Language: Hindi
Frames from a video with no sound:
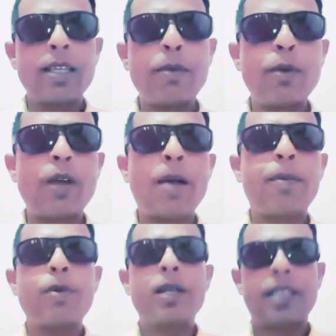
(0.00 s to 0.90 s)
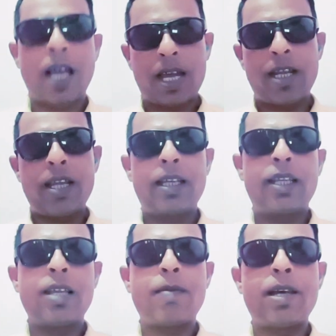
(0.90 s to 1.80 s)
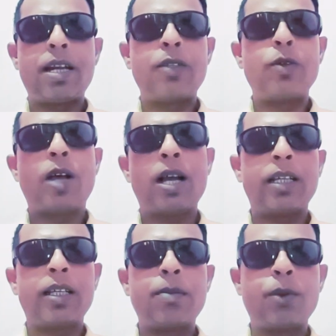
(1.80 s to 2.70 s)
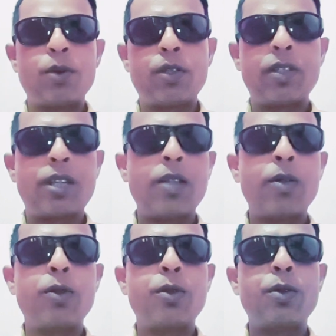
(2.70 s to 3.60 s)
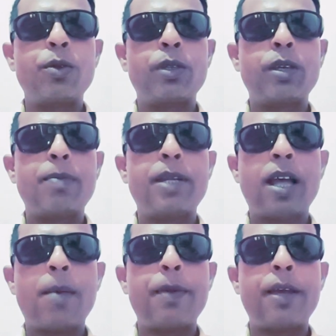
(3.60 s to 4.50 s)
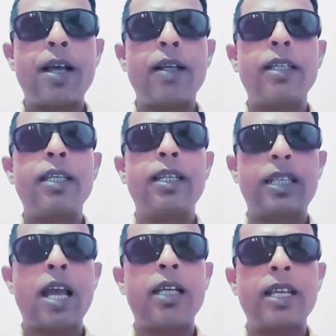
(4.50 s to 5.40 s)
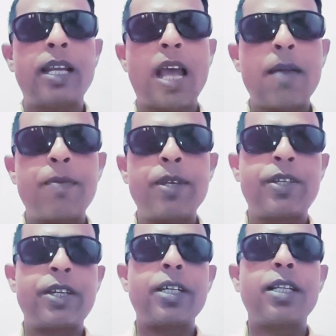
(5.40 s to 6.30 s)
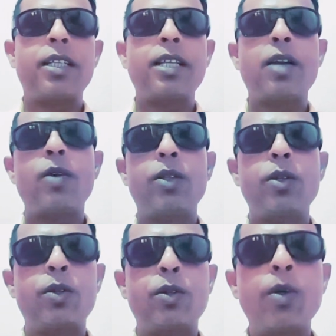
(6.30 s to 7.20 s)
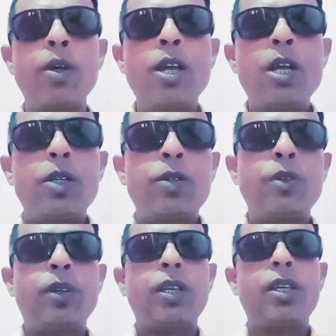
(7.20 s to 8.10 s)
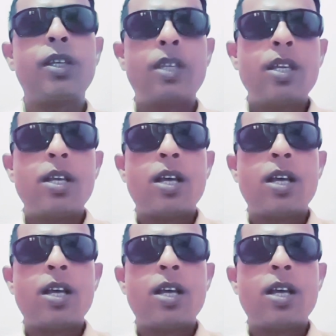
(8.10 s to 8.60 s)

साथ हम लोग आपको बता रहे हैं कि हमारा जो आगे का प्रोसेस था दोस्तों जो कि हमने आप आगे क्या क्या लाइफ में स्ट्रगल किया हुआ है दोस्तों जो कि